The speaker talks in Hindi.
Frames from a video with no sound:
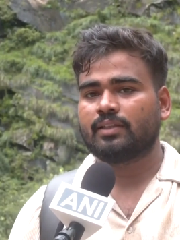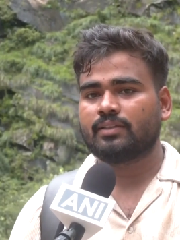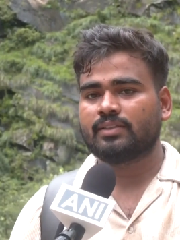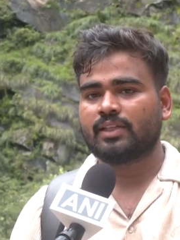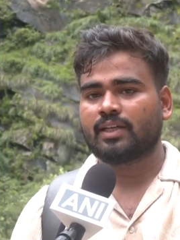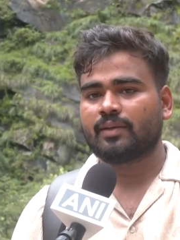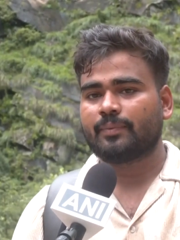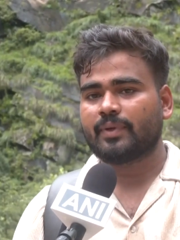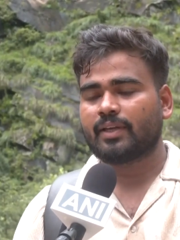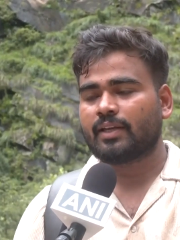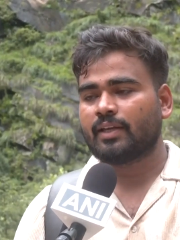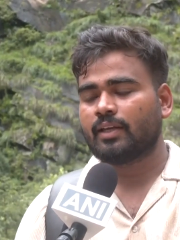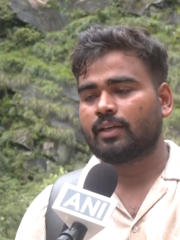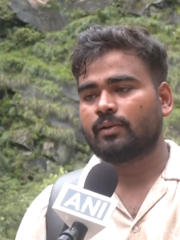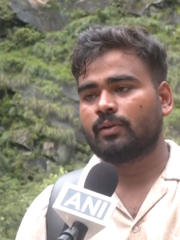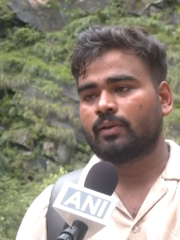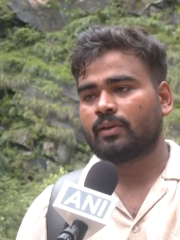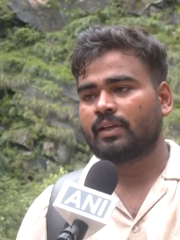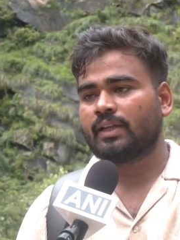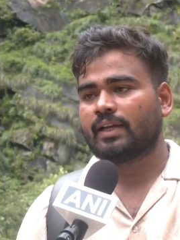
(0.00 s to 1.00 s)
जान पे खेल के
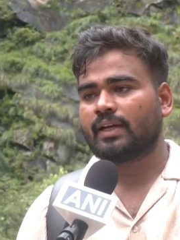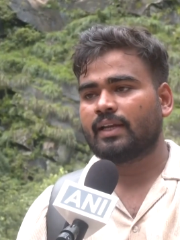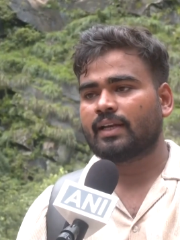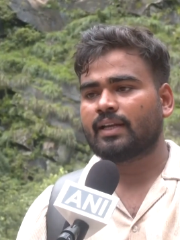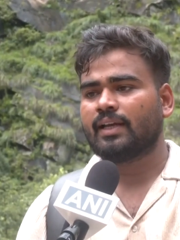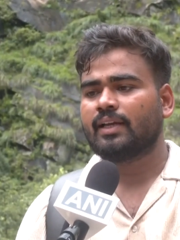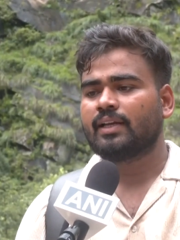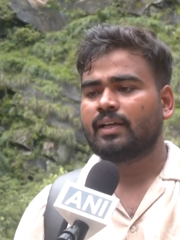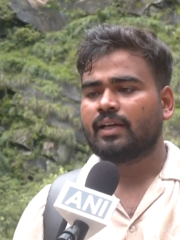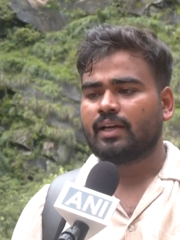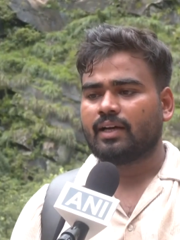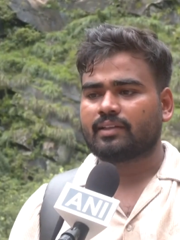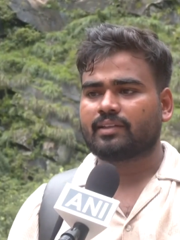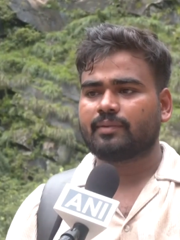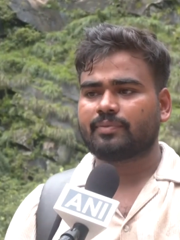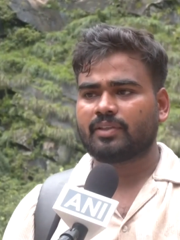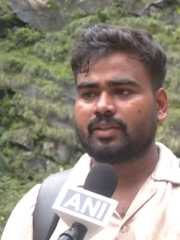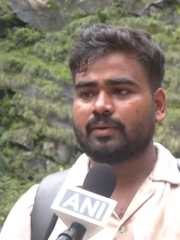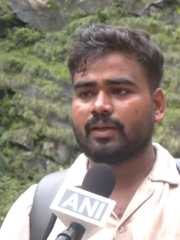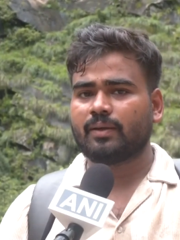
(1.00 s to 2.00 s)
लोग निकाल रहा है और
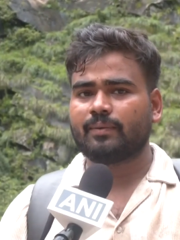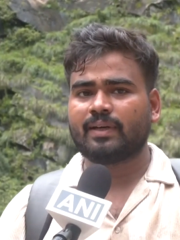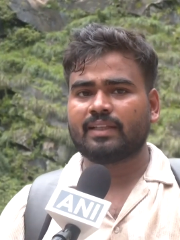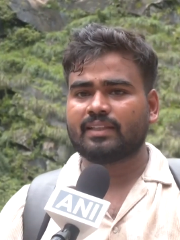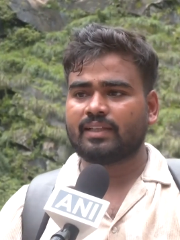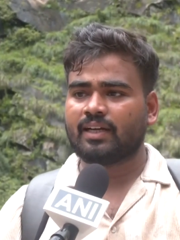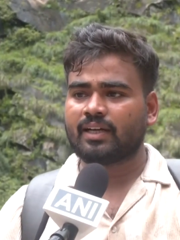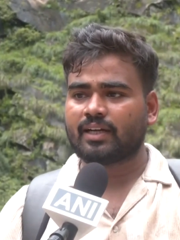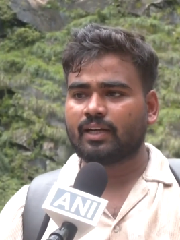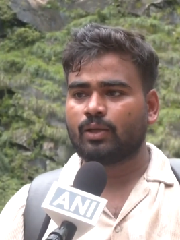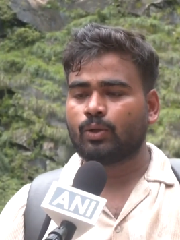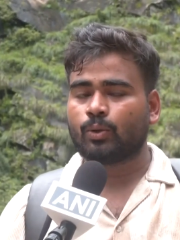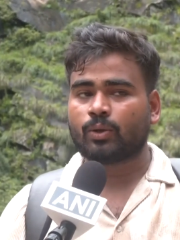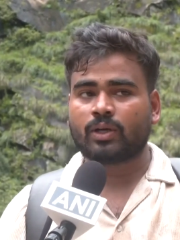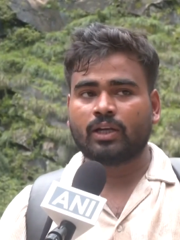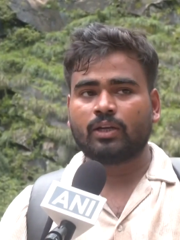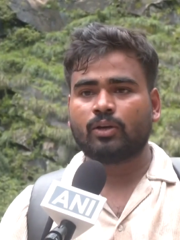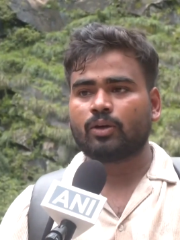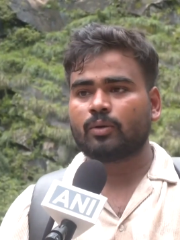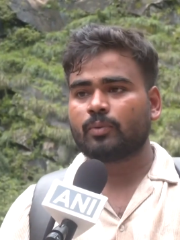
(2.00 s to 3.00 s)
सबसे बड़ी बात यहाँ का
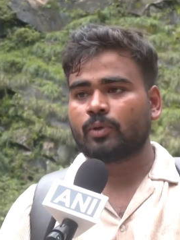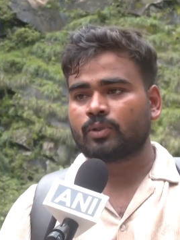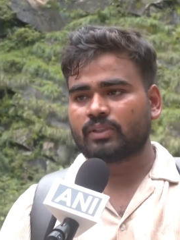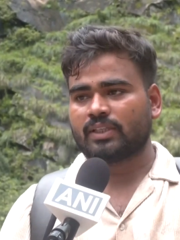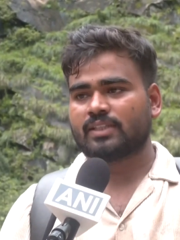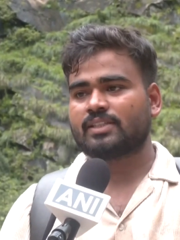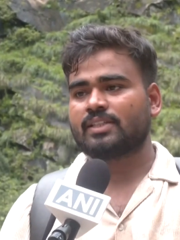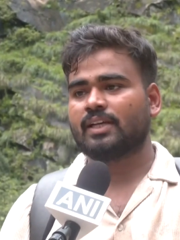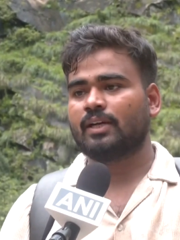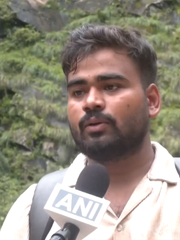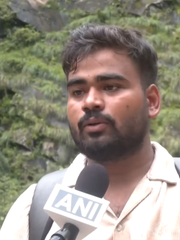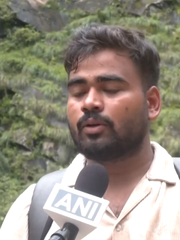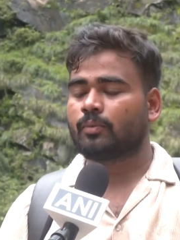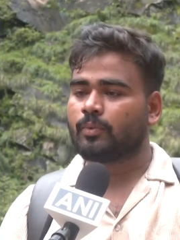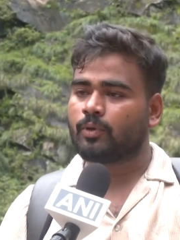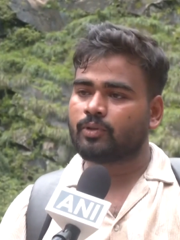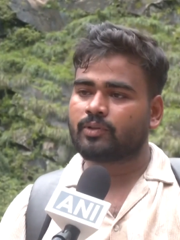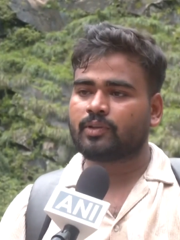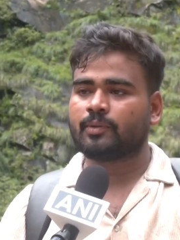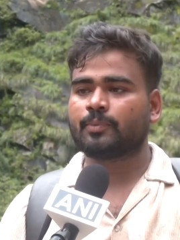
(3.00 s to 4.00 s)
लोकल लोग बहुत अच्छा है वो लोग
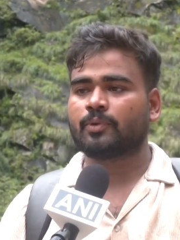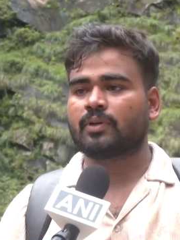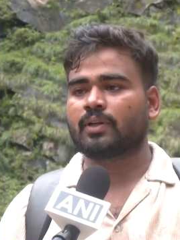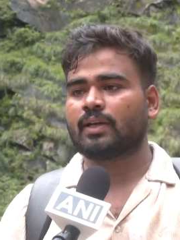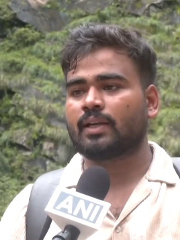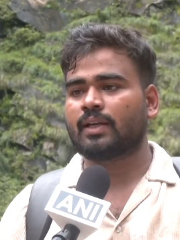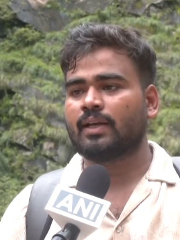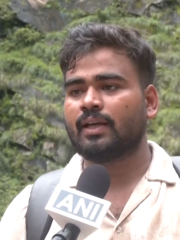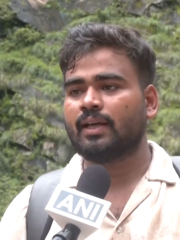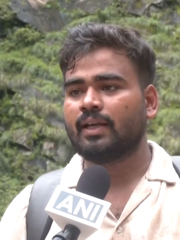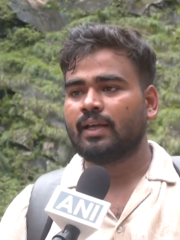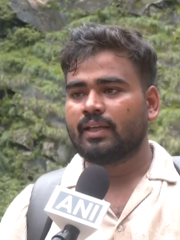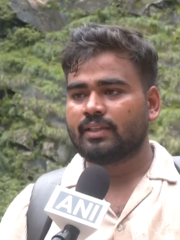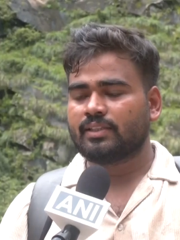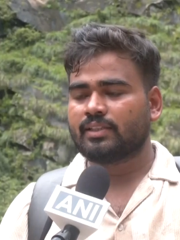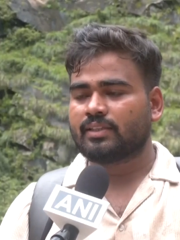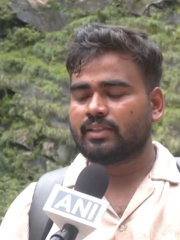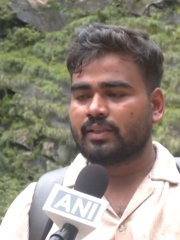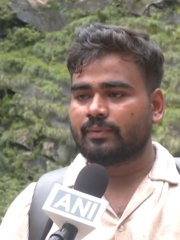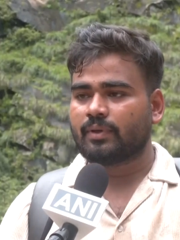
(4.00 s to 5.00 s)
बहुत सपोर्ट कर रहा है
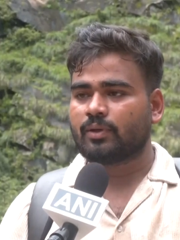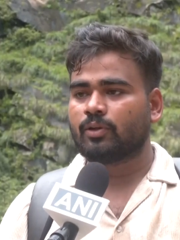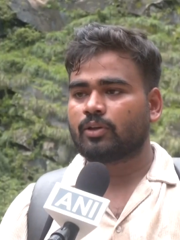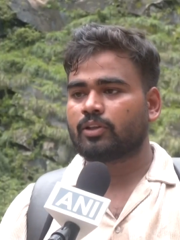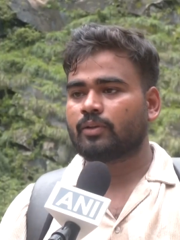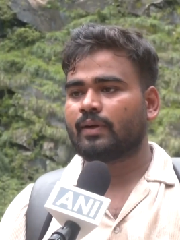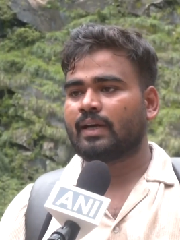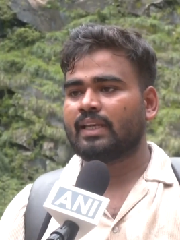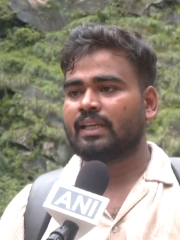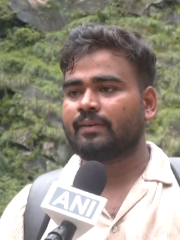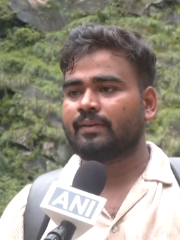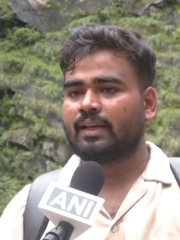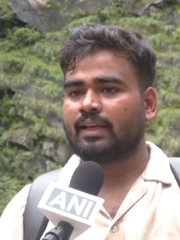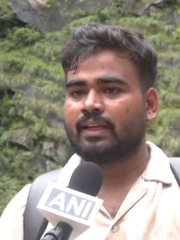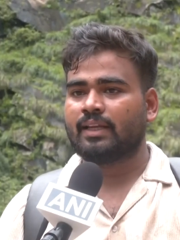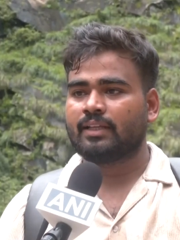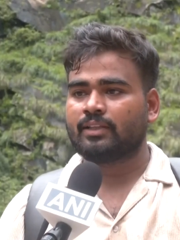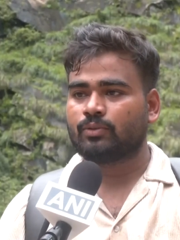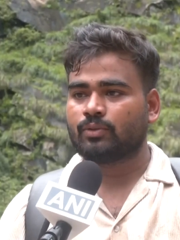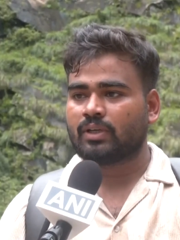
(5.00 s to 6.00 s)
जितने भी घुड़सवाली वाले
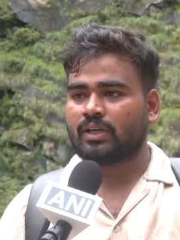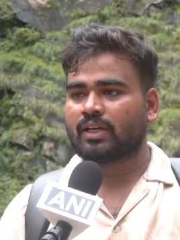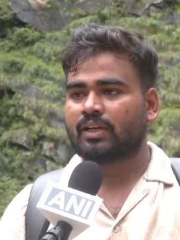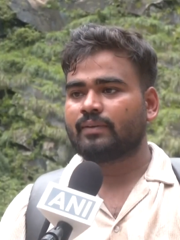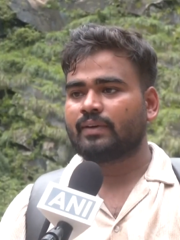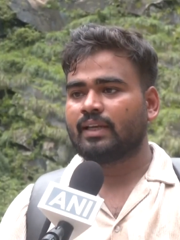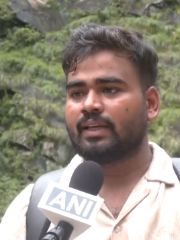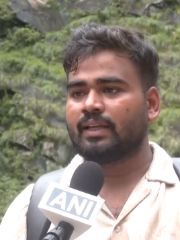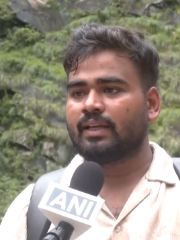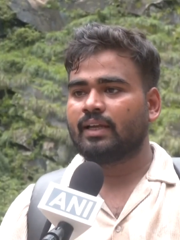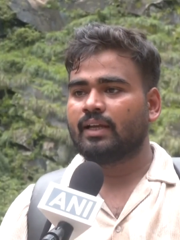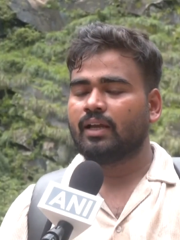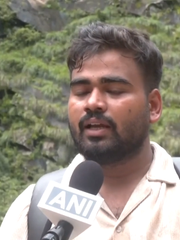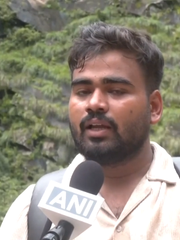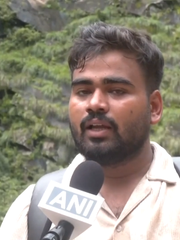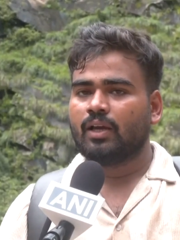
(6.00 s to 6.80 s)
हैं दुकान वाले हैं